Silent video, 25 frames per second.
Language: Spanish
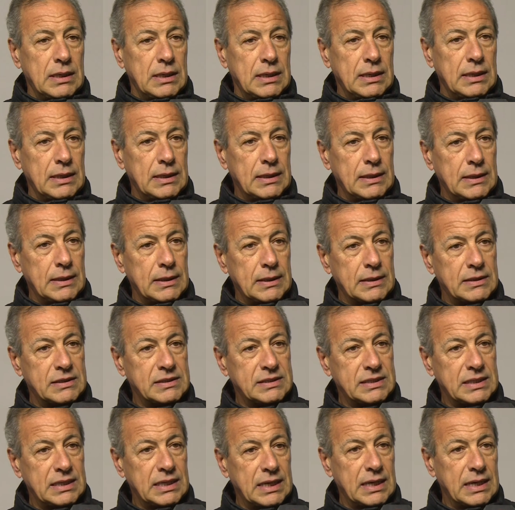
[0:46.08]
Eh,
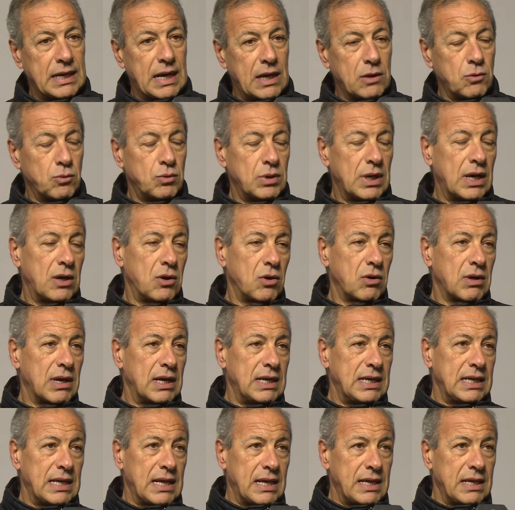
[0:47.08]
si en algunas
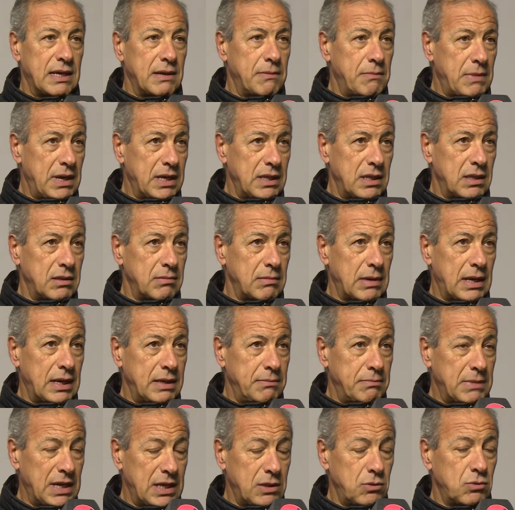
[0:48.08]
localidades hay
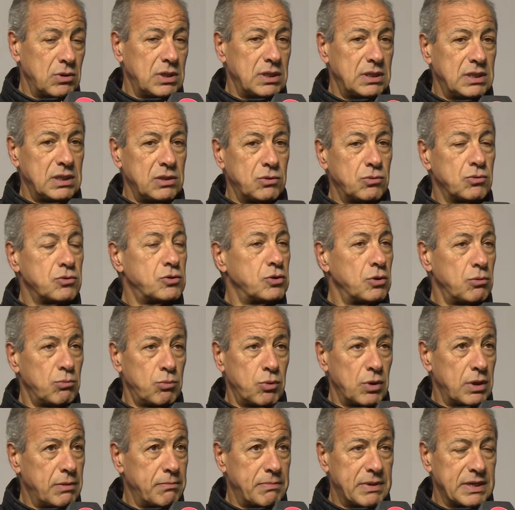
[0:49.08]
más de una institución,
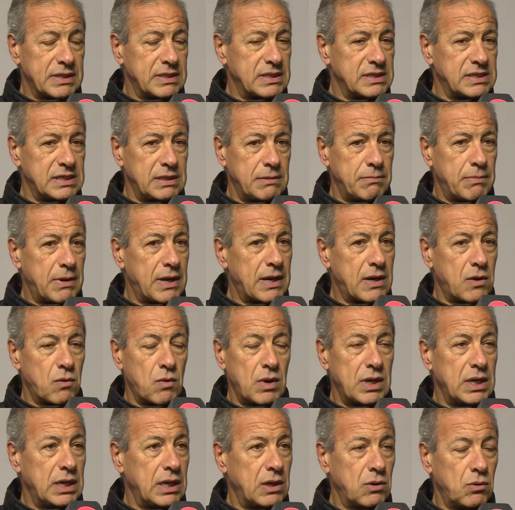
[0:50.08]
pueden participar, no
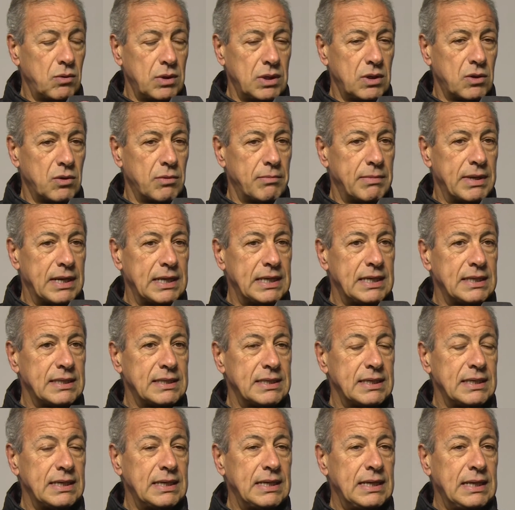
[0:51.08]
hay ningún
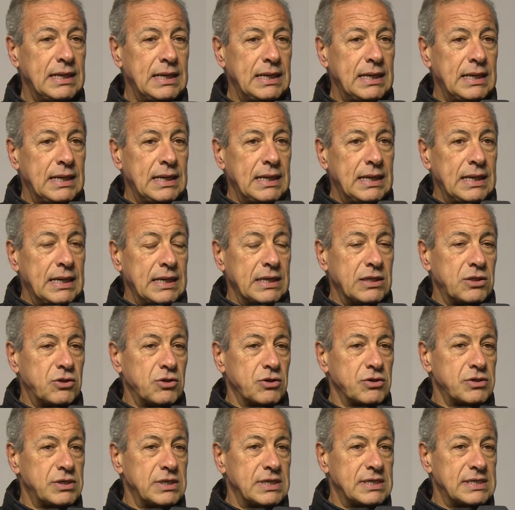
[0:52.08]
inconveniente.
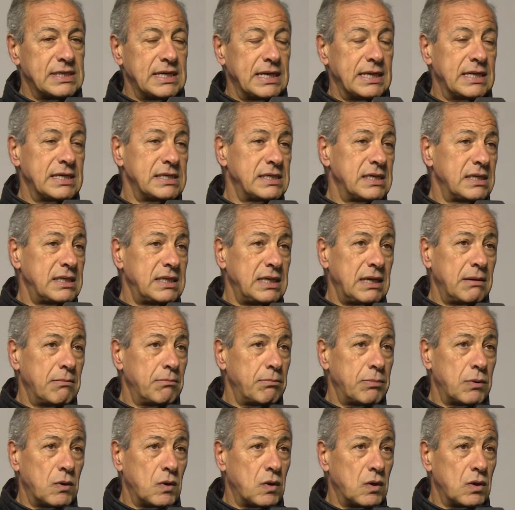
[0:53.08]
Entonces, en ese
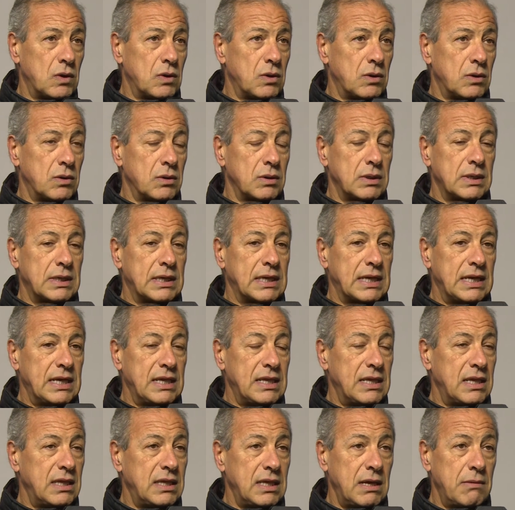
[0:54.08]
tiempo que es
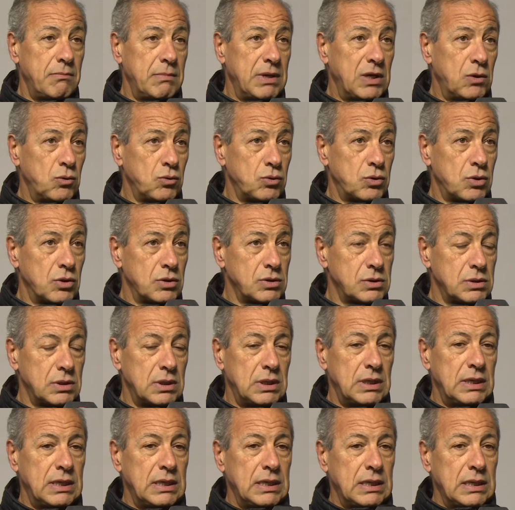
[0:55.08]
de 10 minutos,
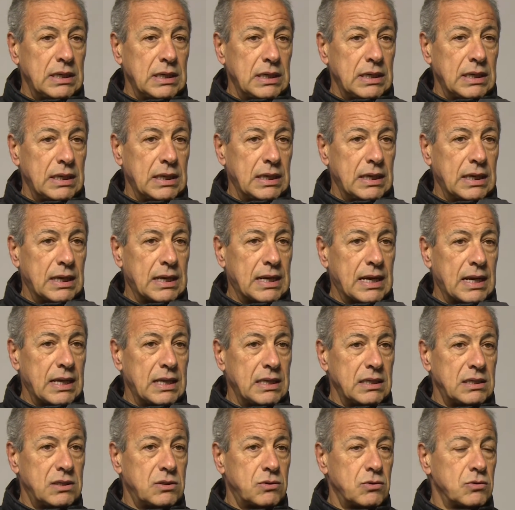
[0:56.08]
eh, cada
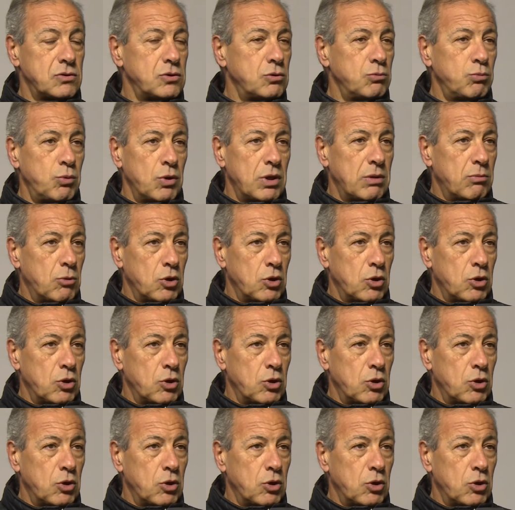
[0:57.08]
institución puede